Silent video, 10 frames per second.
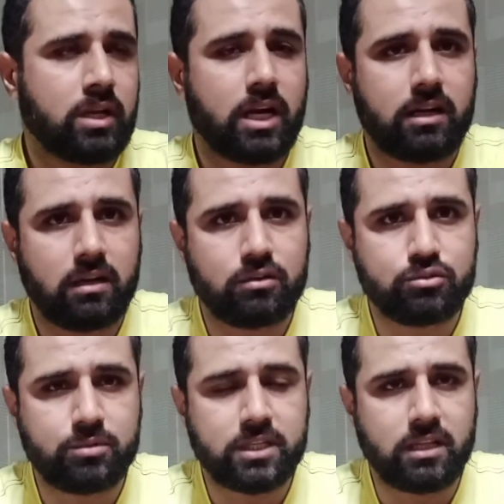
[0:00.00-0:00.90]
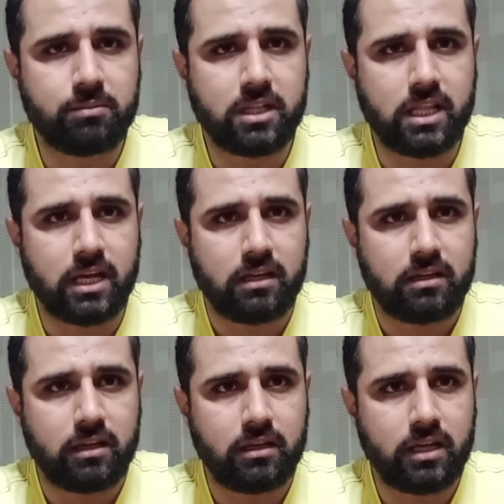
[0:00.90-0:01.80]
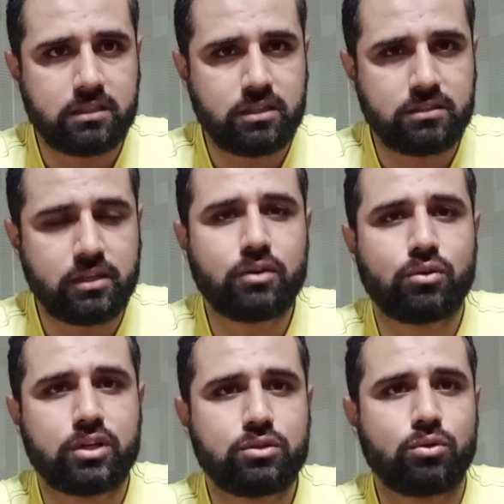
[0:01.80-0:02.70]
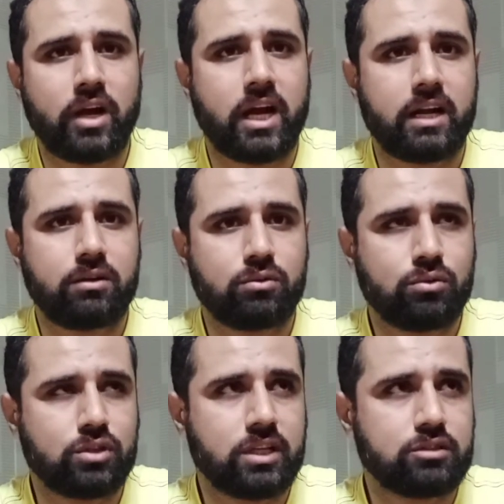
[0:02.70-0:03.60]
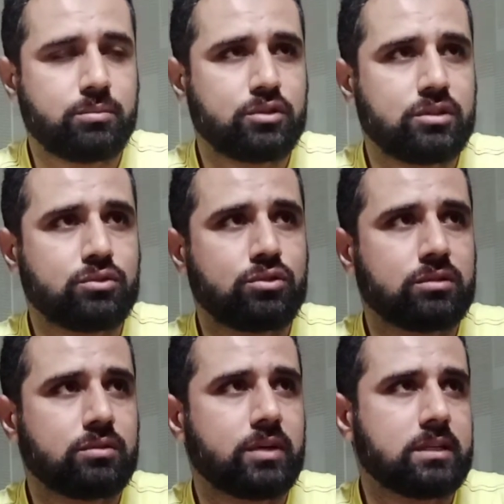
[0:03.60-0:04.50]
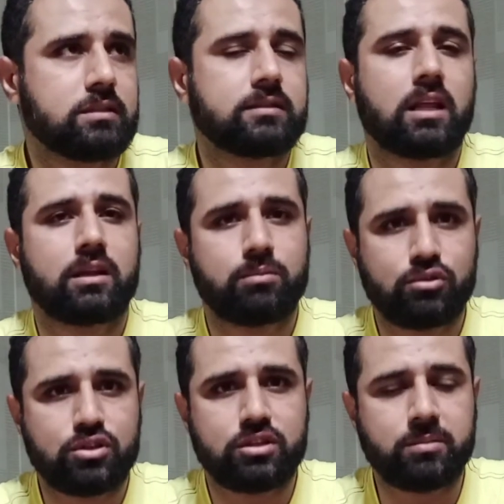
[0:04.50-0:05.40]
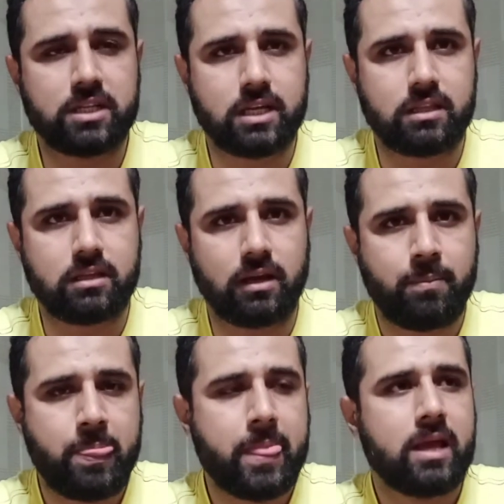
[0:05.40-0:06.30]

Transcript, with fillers: नाइट अलाउंस भी ज़्यादा मिलता है एक चीज़ ये हो गई जो ऐड होती है उसमें जिस जिसकी वजह से सैलरी बहुत अच्छी बन जाती है